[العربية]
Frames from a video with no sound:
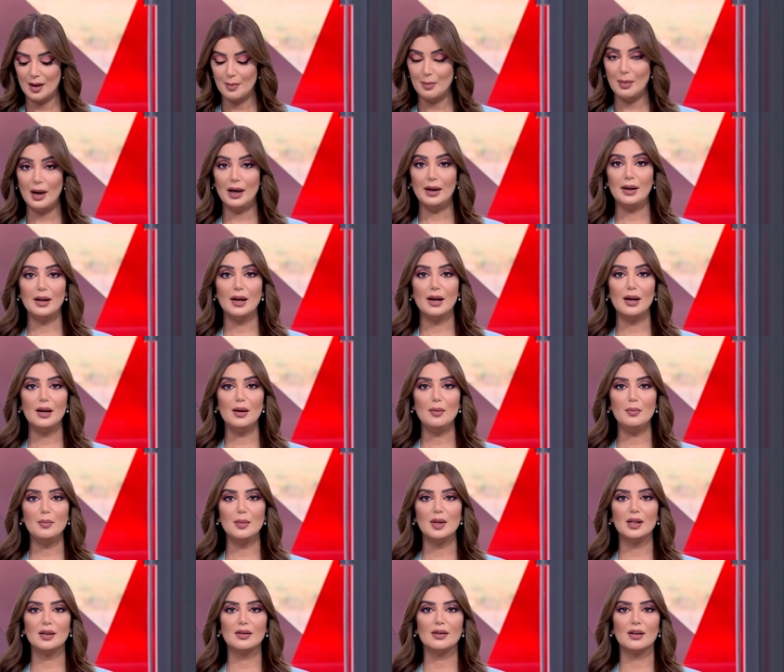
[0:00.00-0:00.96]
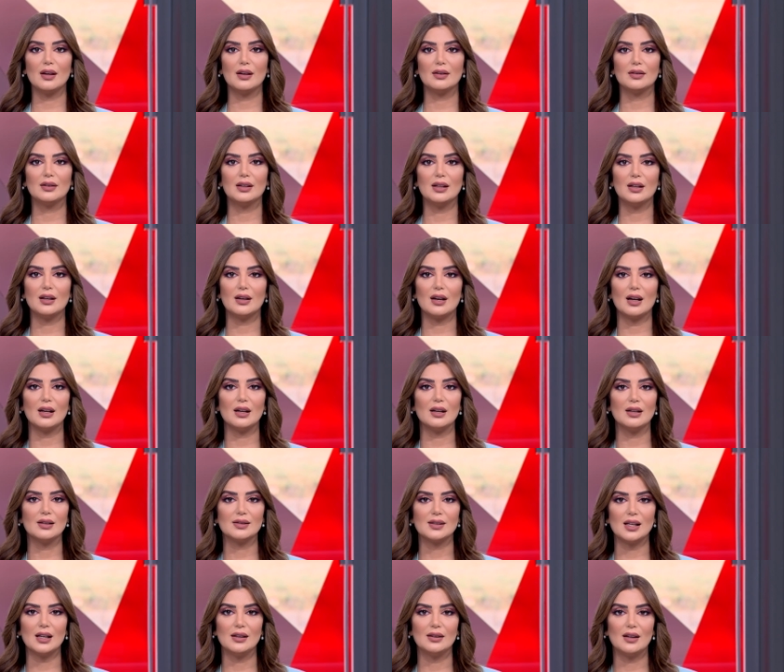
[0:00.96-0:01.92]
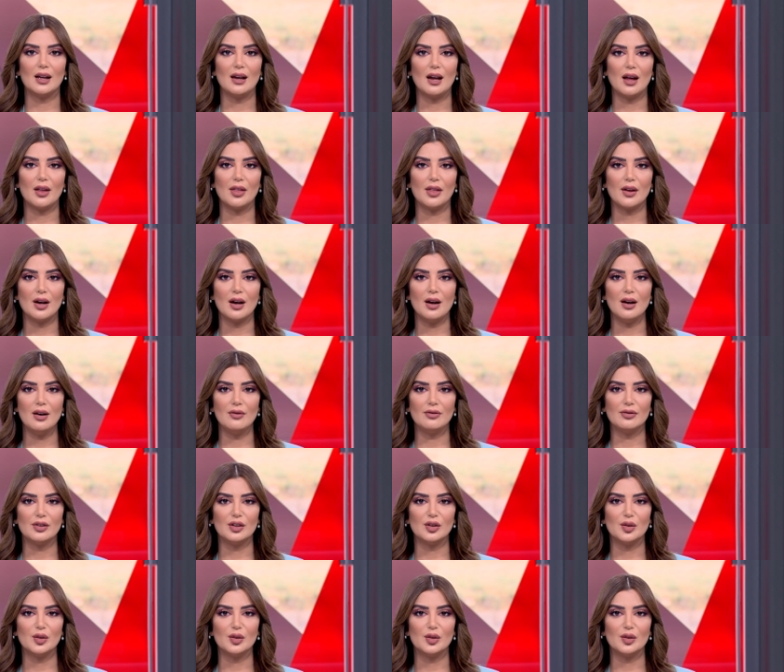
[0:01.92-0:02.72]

معنا من دير السيدة العذراء في